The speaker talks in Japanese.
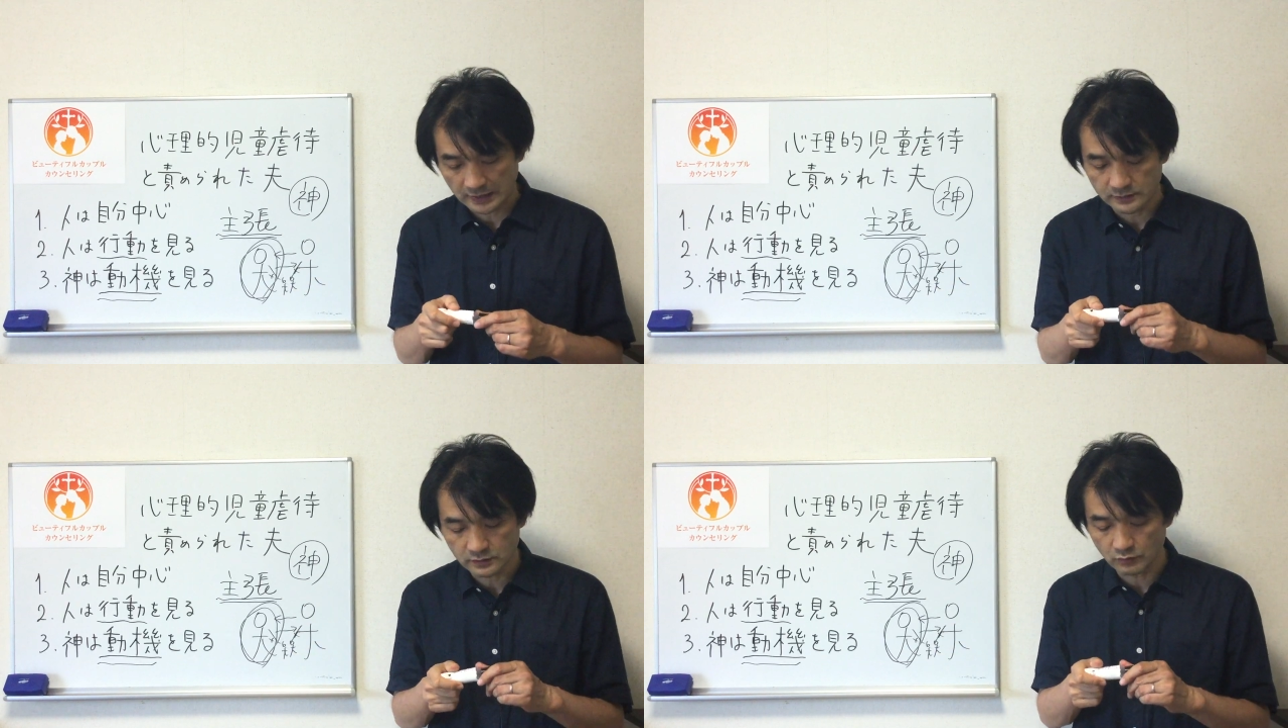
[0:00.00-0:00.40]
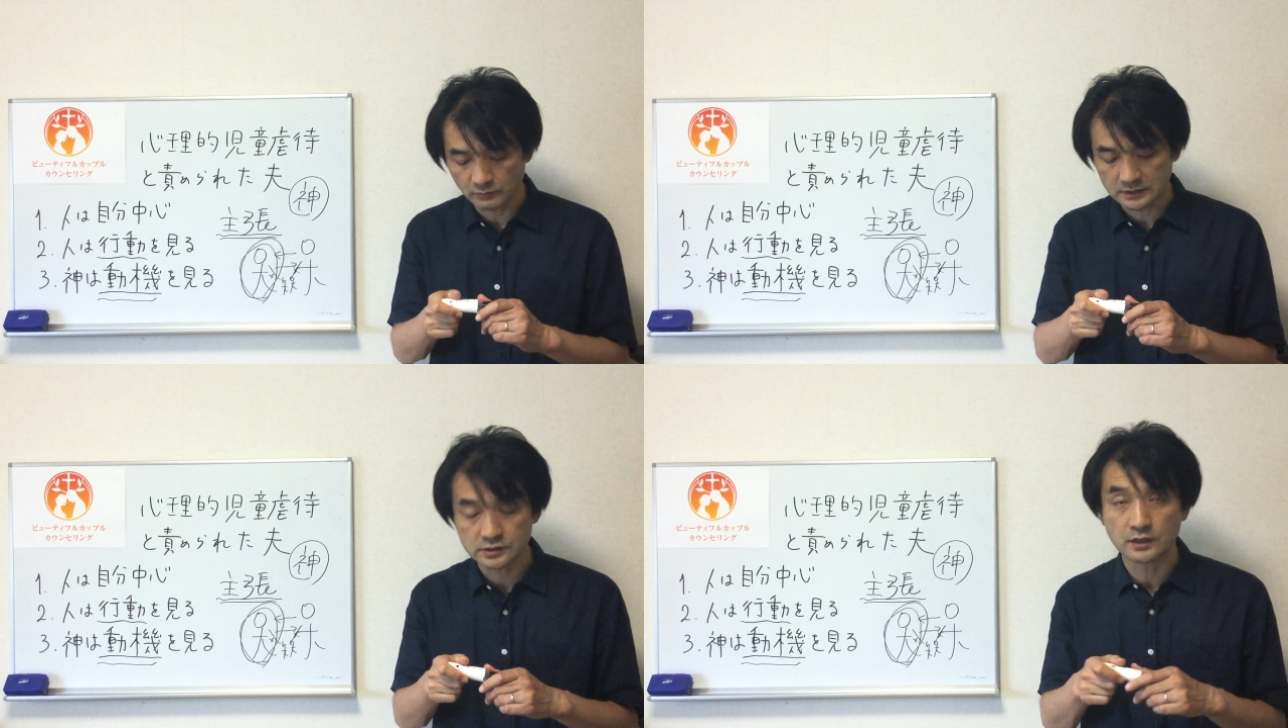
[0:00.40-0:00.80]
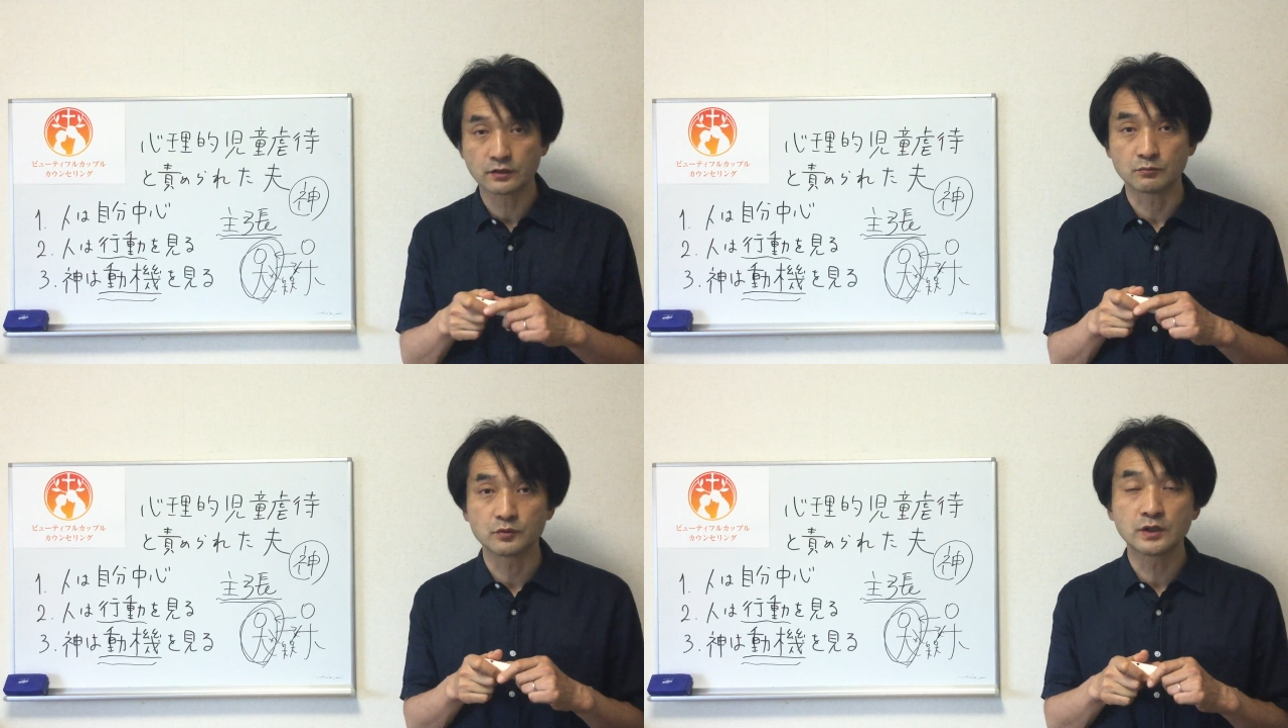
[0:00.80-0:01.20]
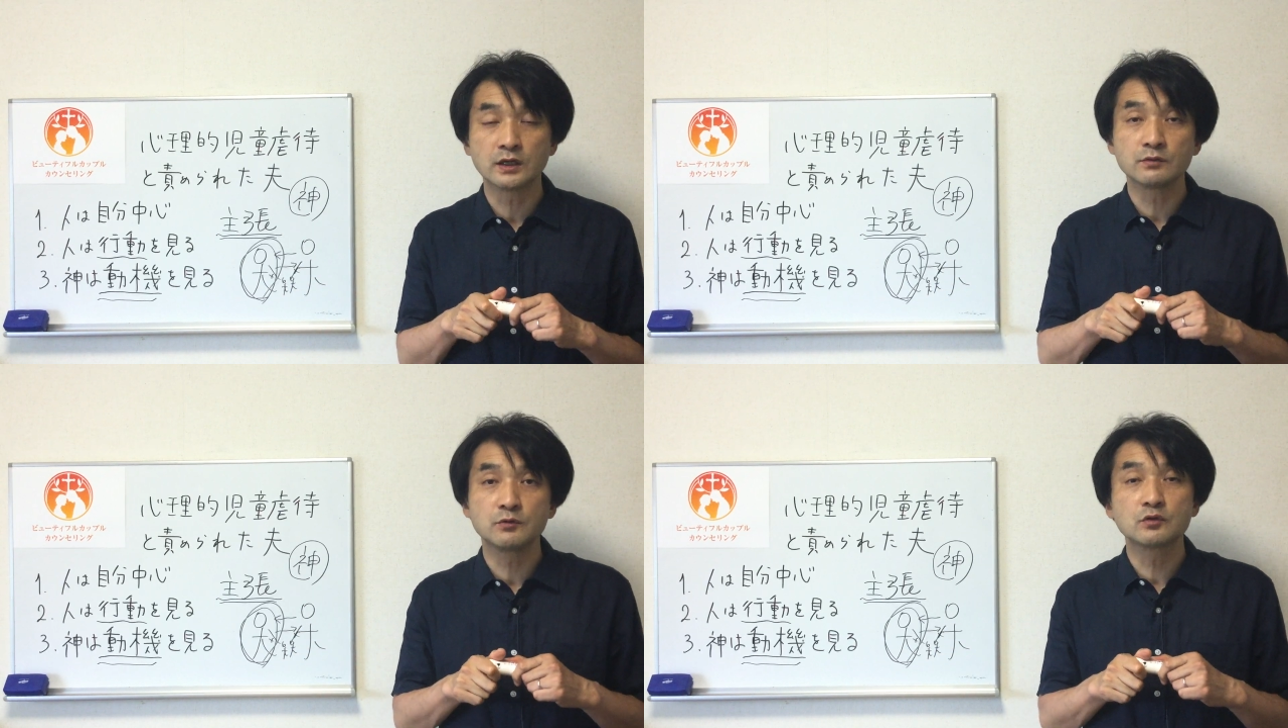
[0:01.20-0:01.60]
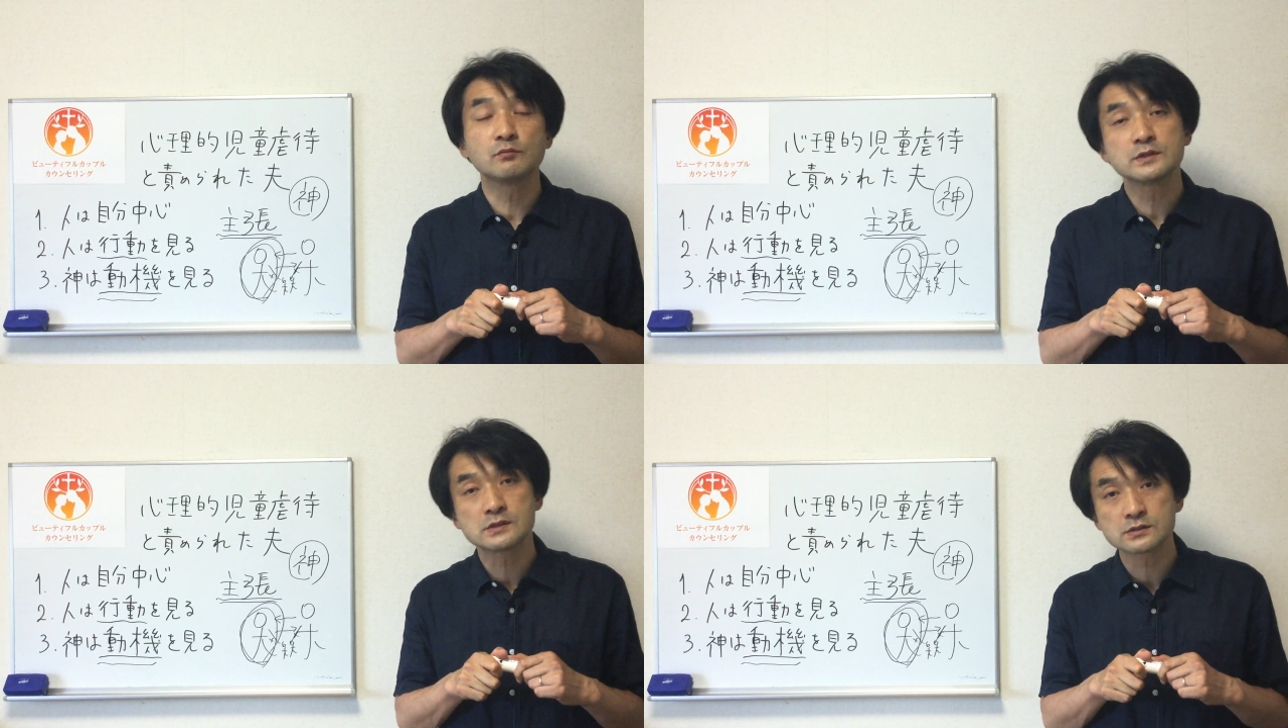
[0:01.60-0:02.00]
相手の間違いを無理やり認
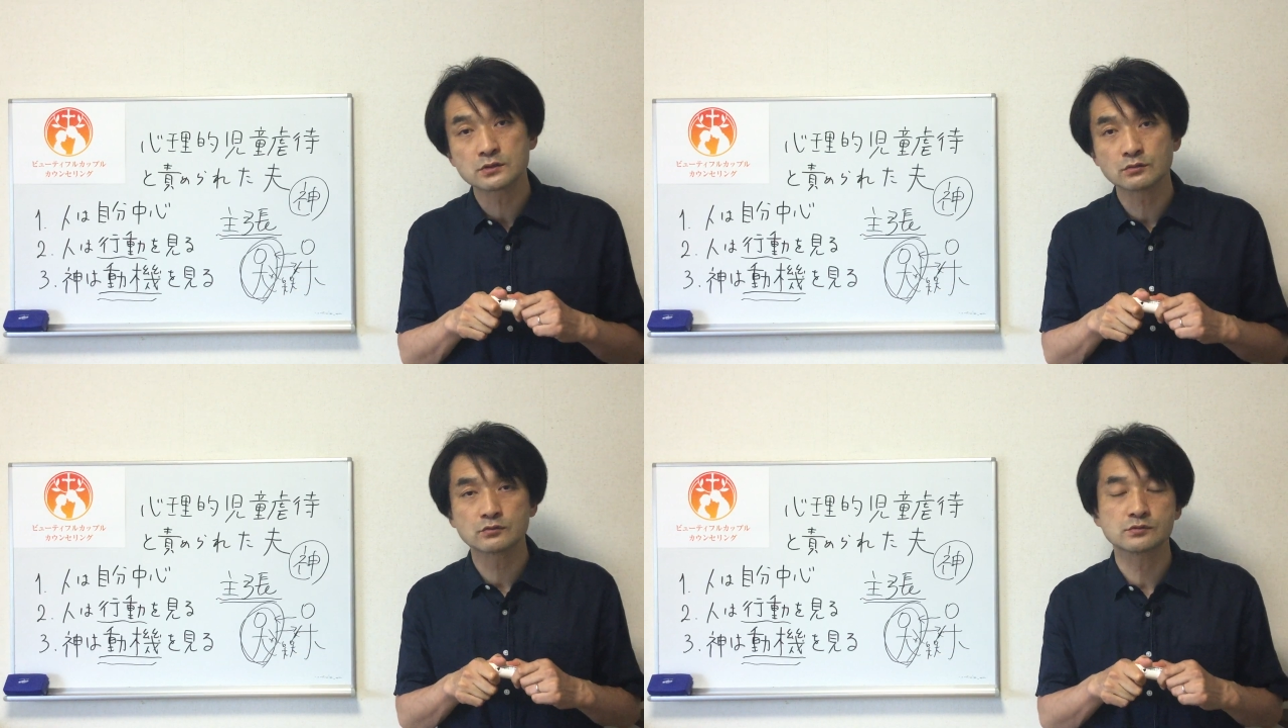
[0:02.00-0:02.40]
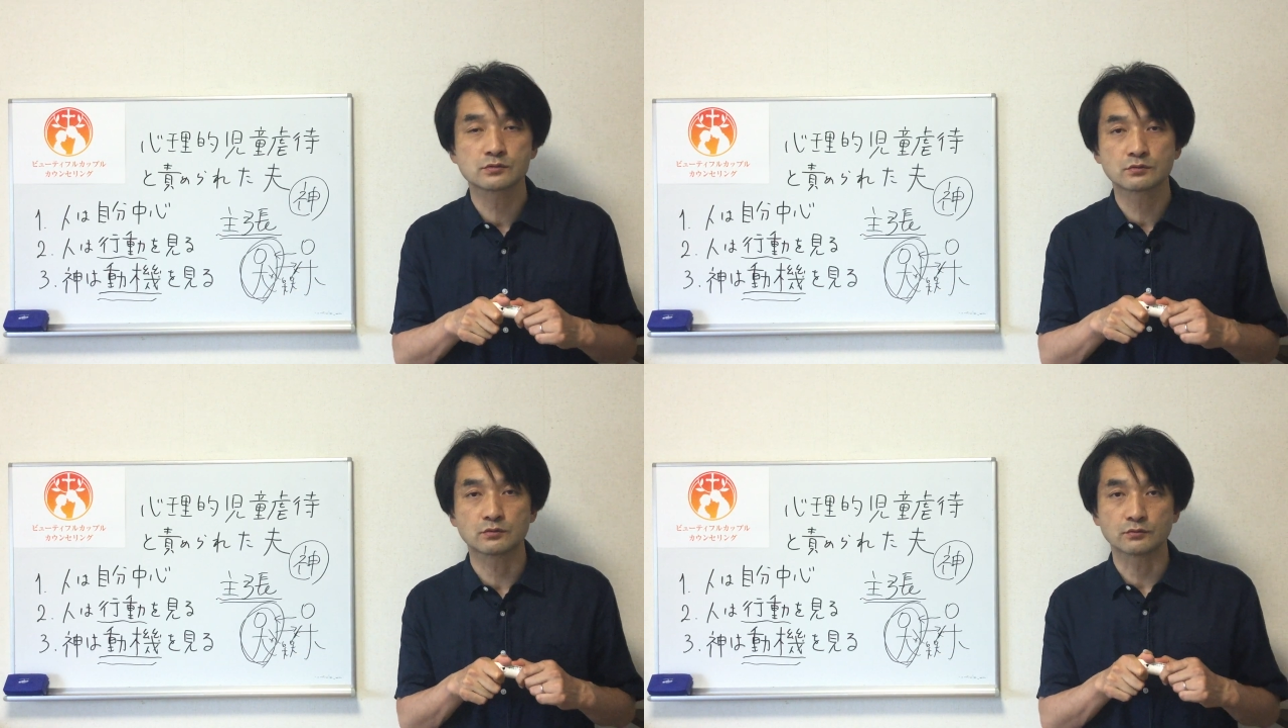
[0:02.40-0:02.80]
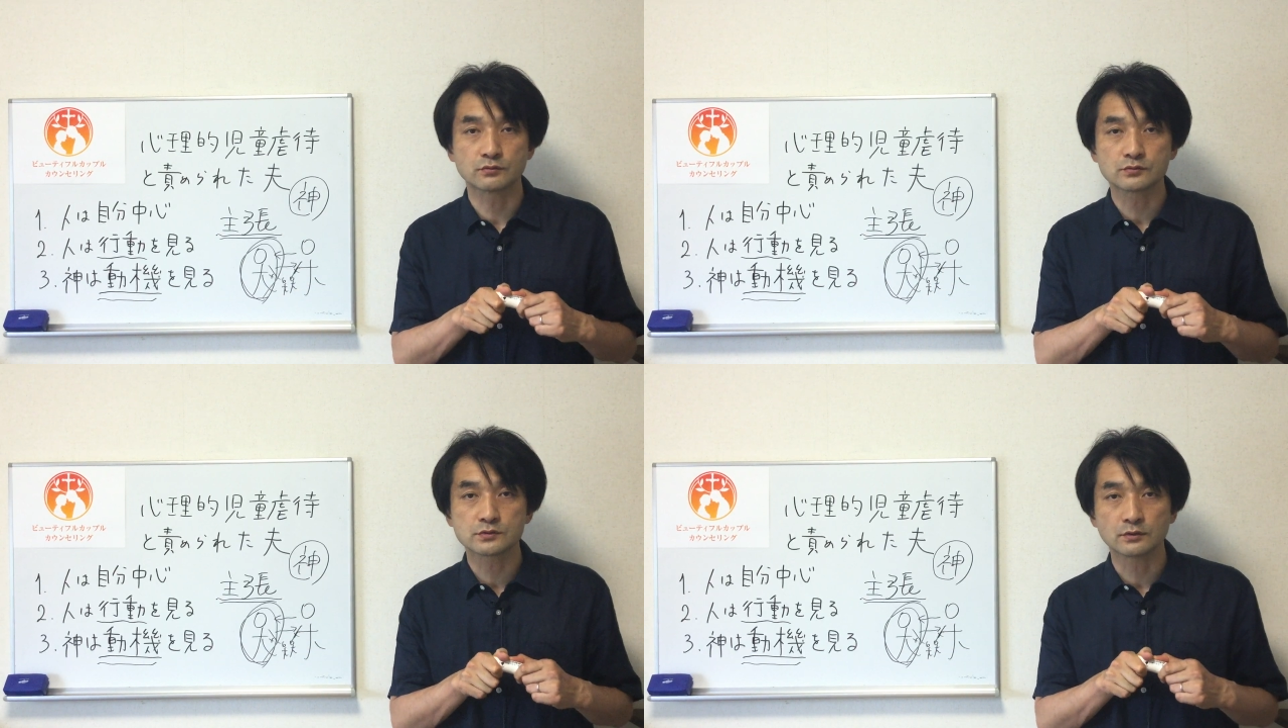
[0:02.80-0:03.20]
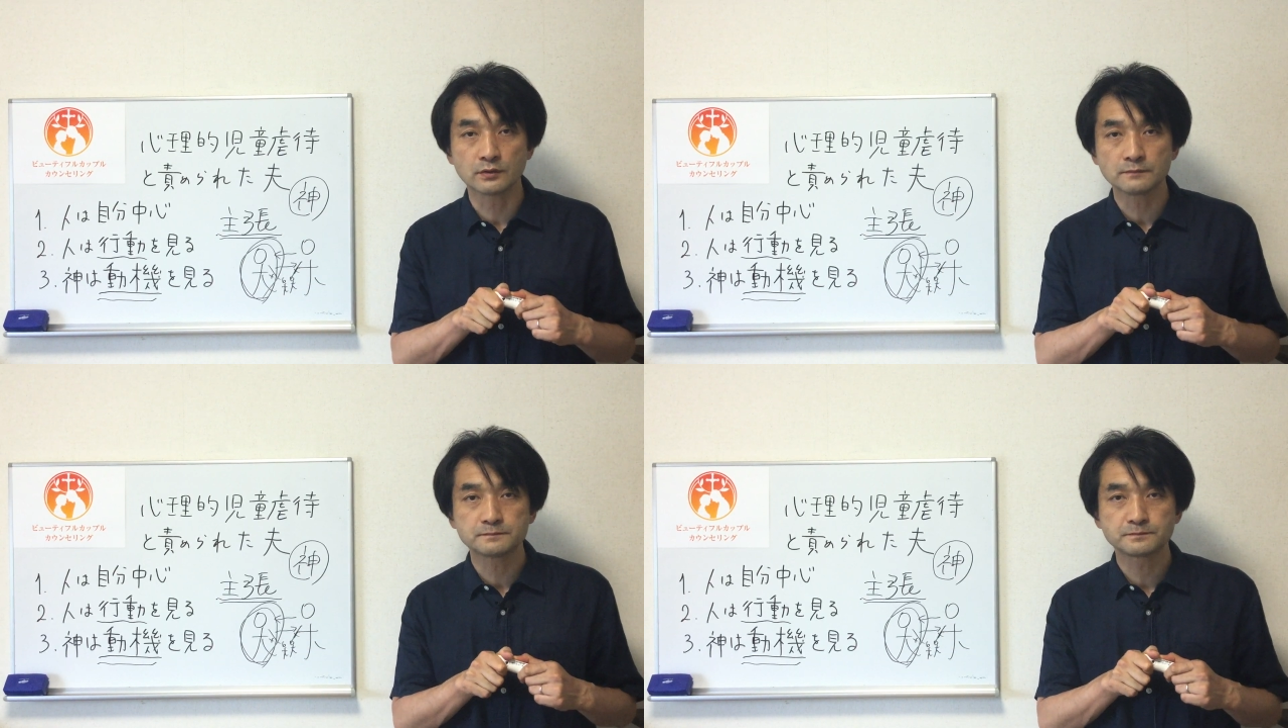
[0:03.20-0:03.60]
めさせようとするということですよね。